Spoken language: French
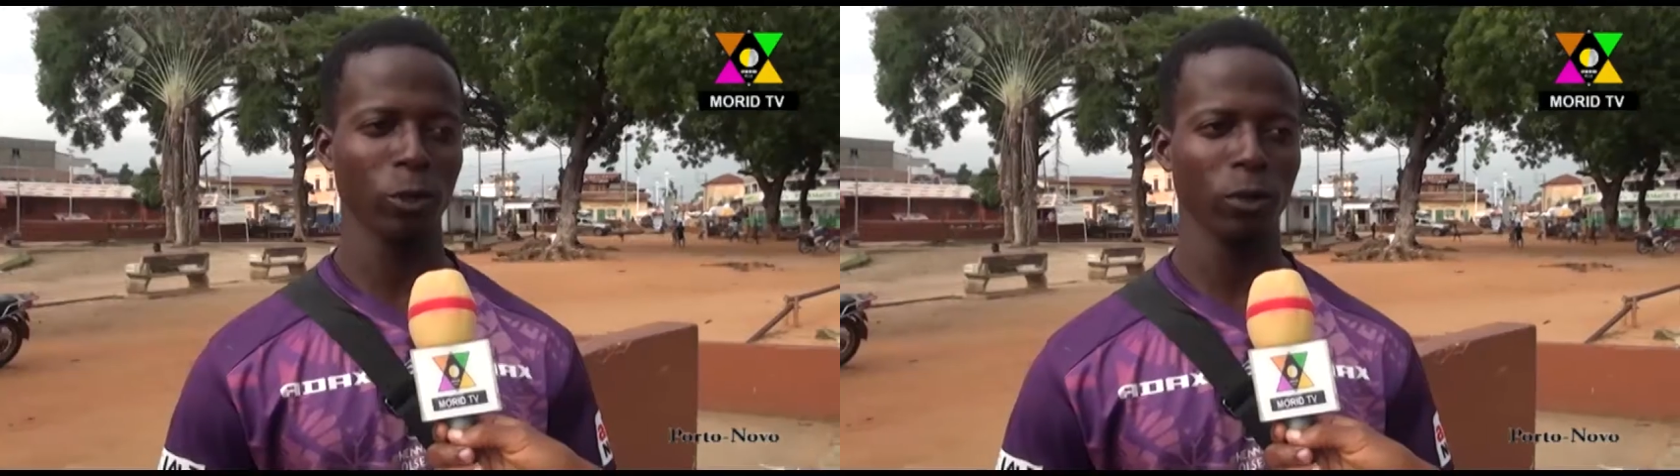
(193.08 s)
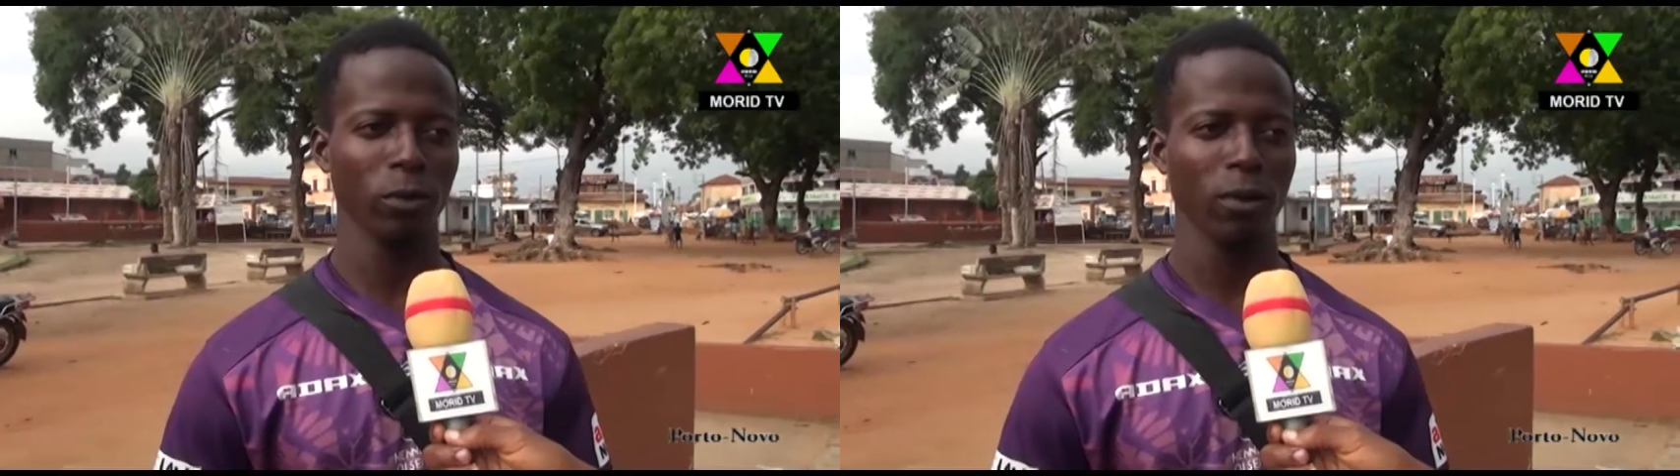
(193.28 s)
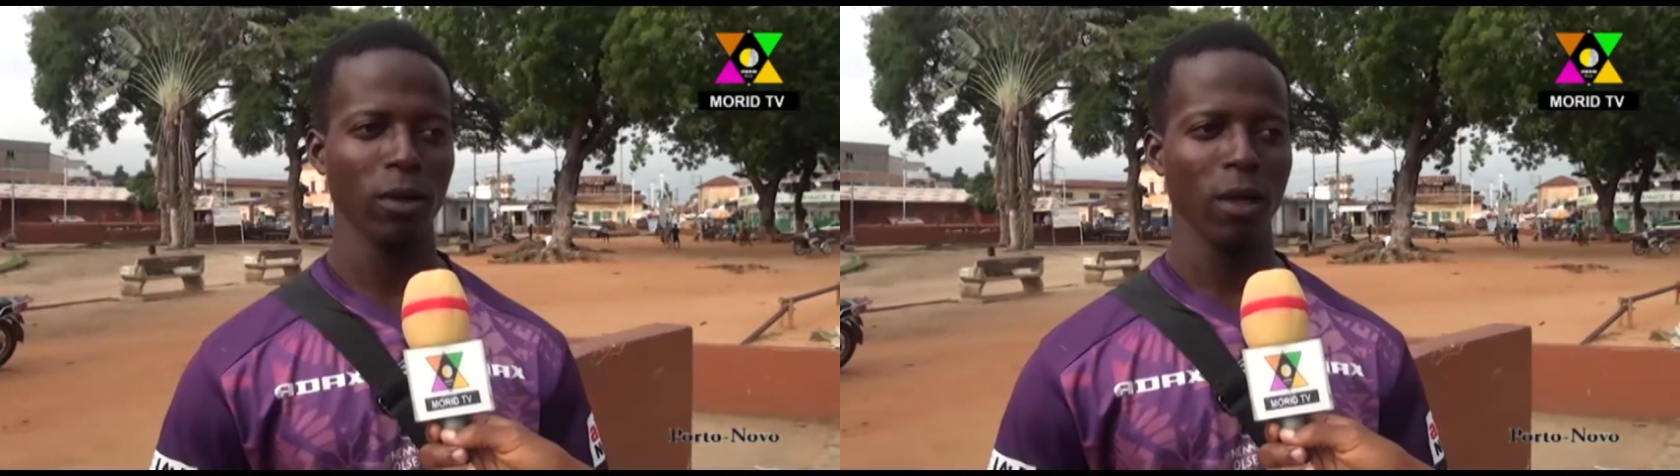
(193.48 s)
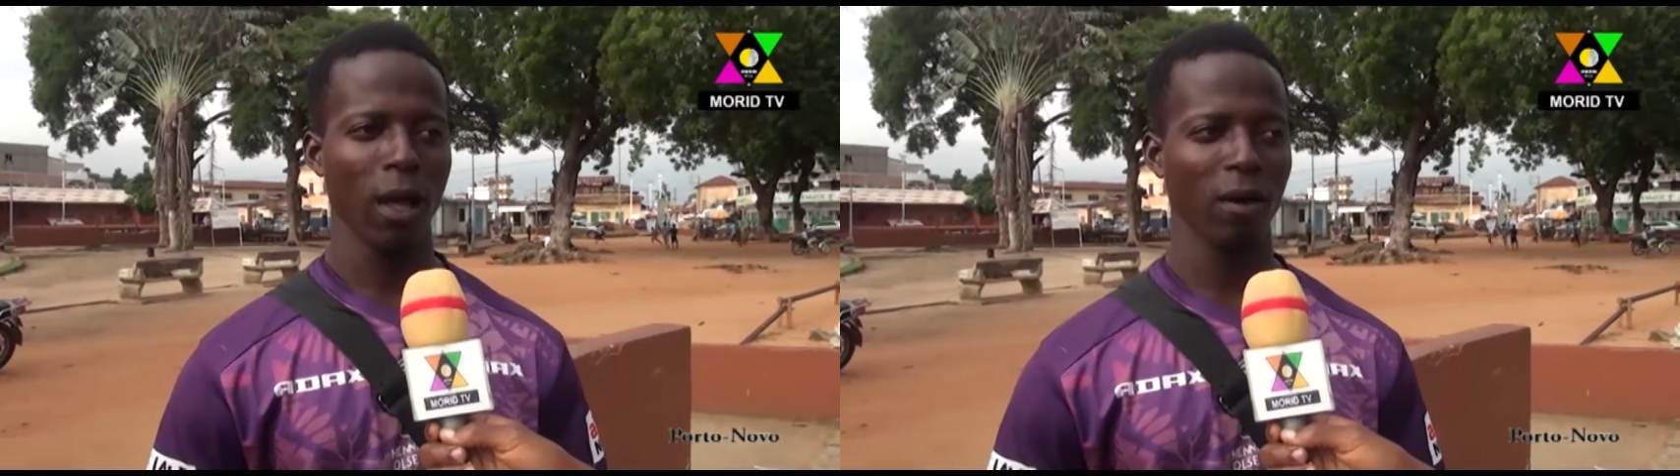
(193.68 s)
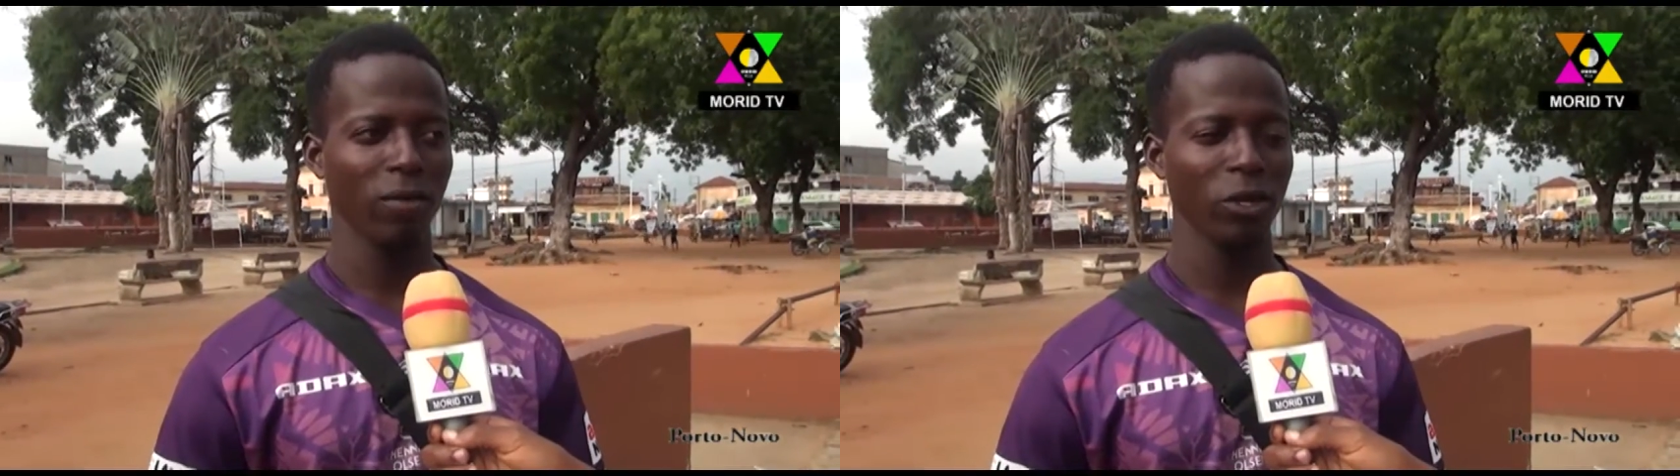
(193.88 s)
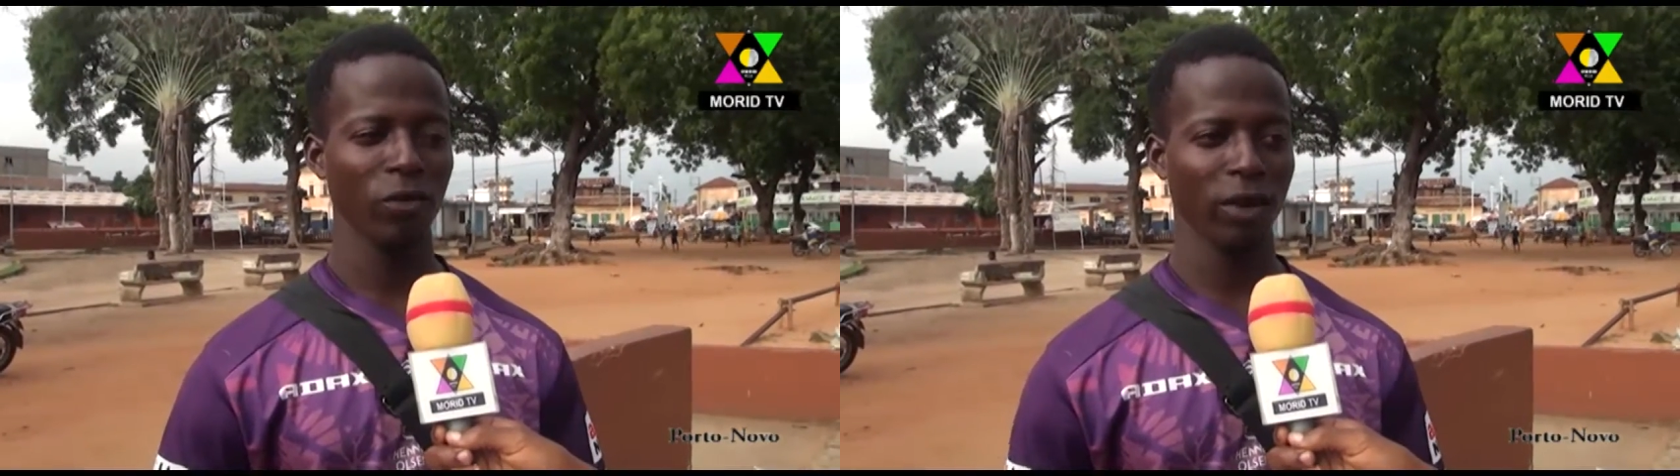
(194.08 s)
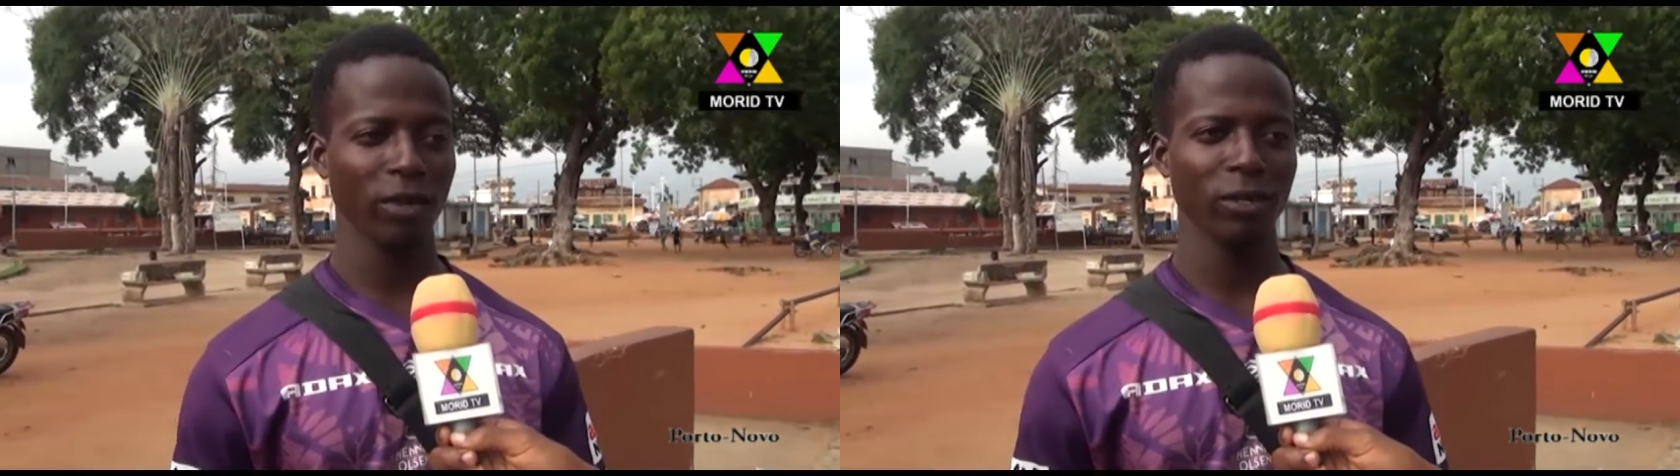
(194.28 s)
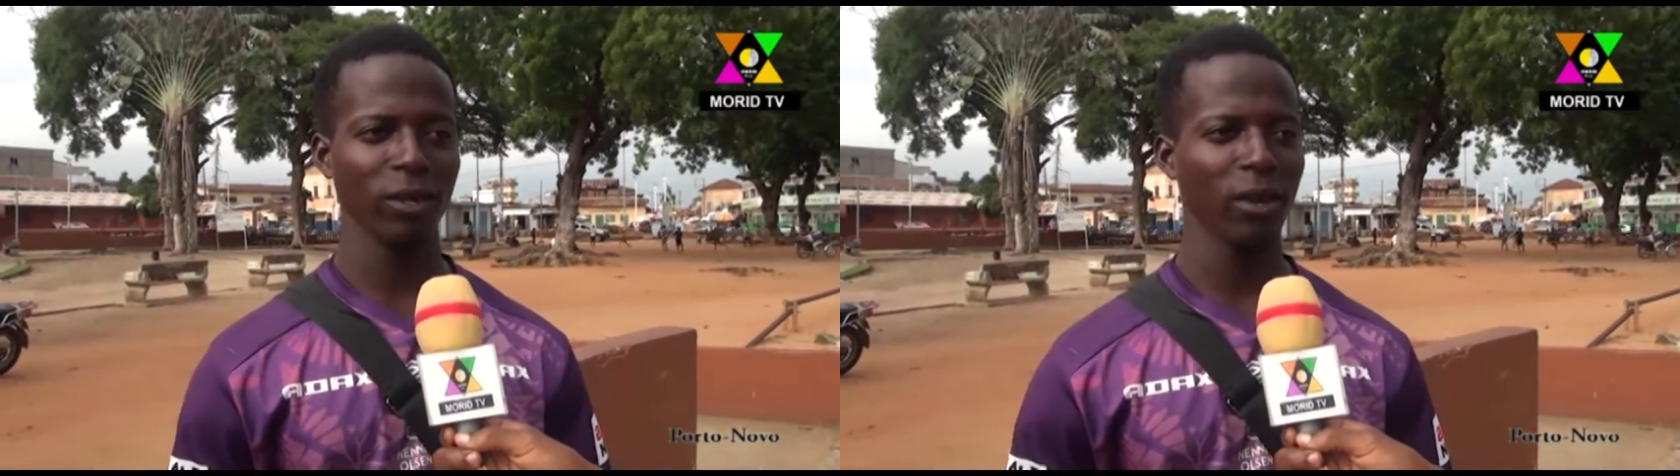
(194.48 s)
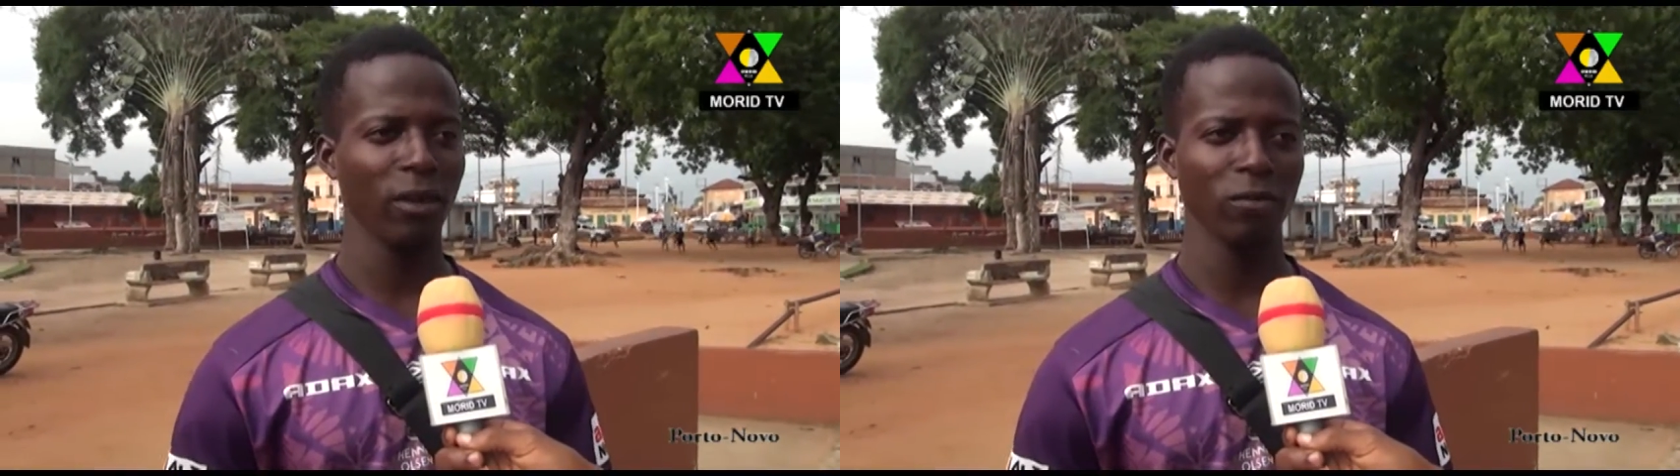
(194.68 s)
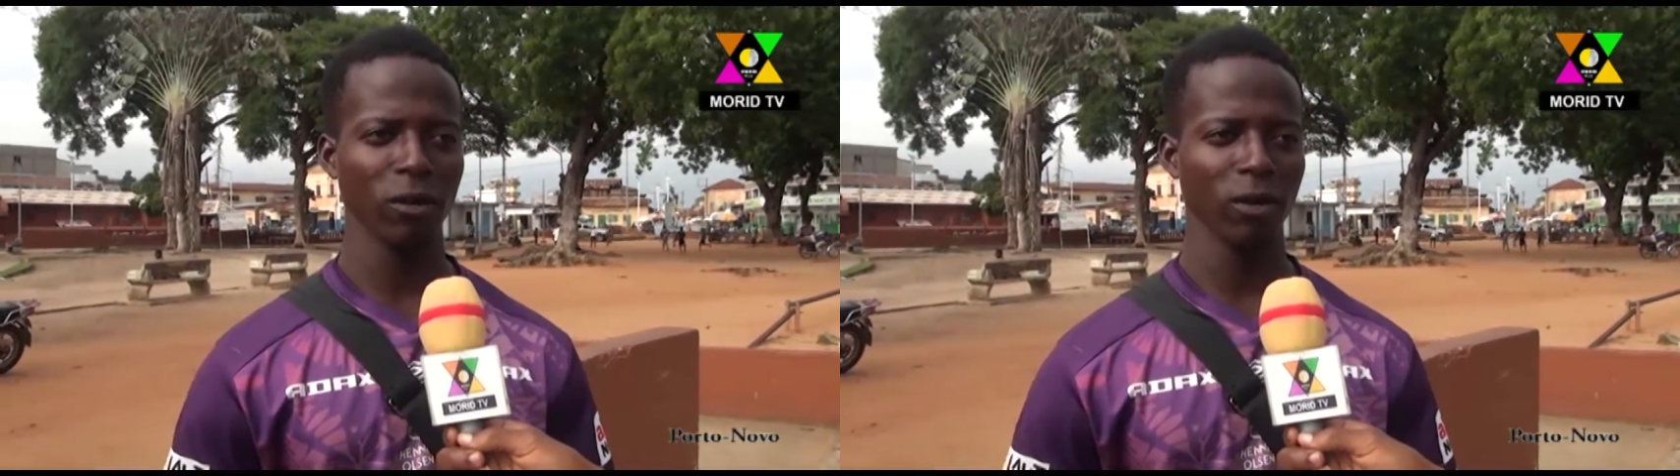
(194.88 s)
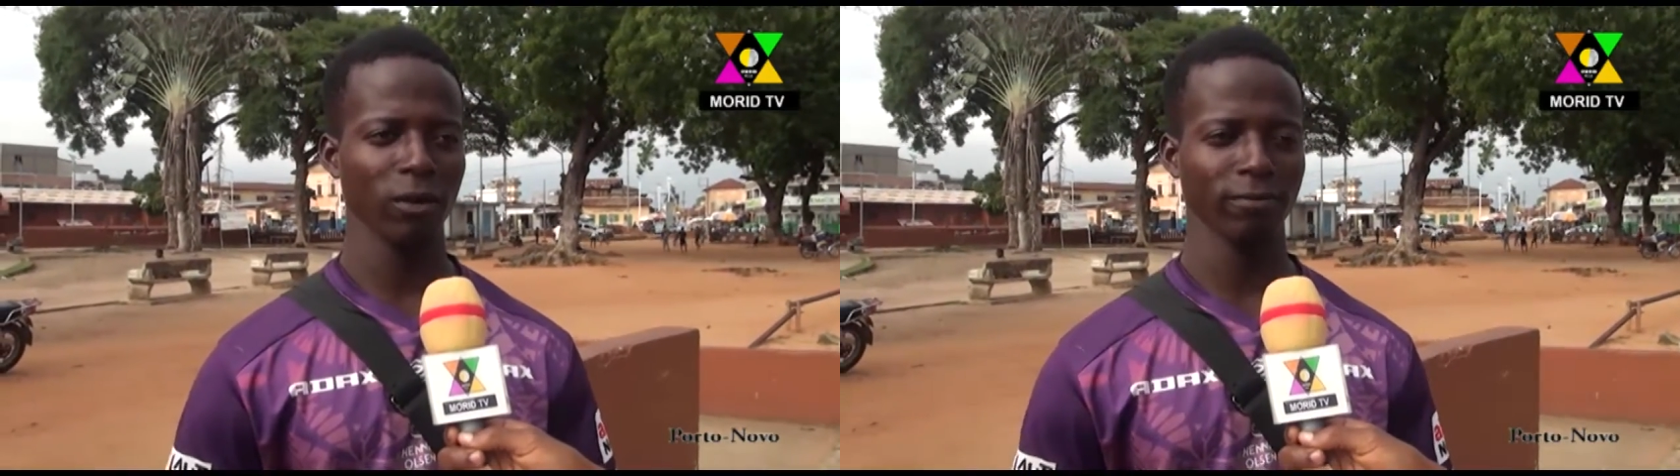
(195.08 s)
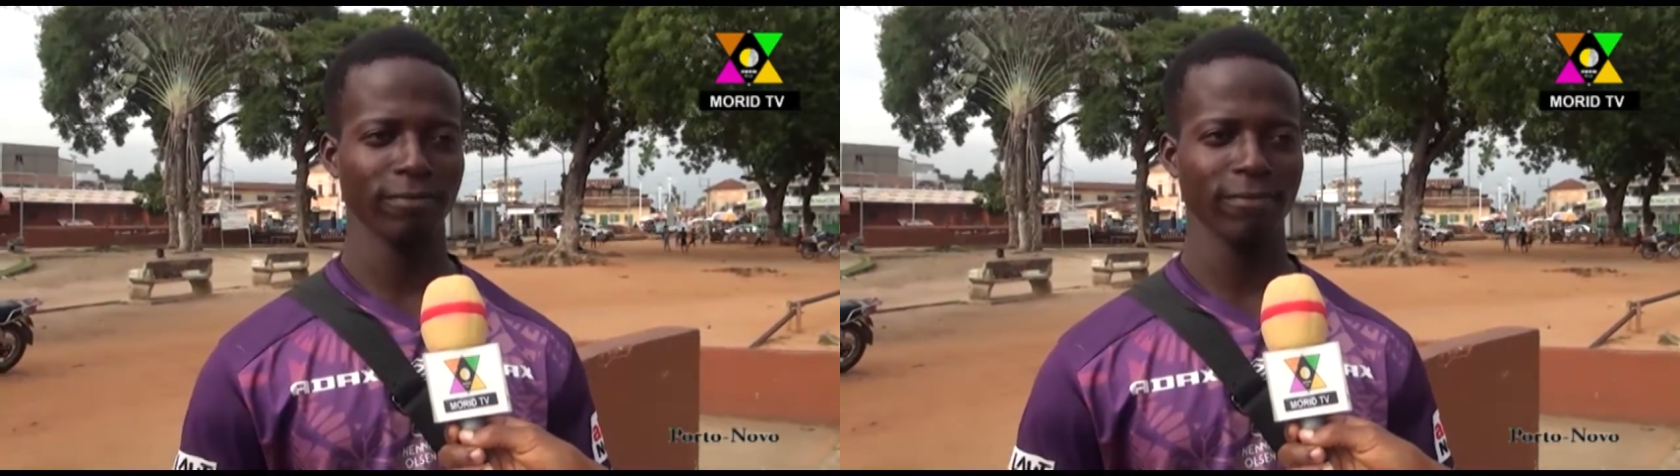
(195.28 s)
que avant de vendre ces livres, euh,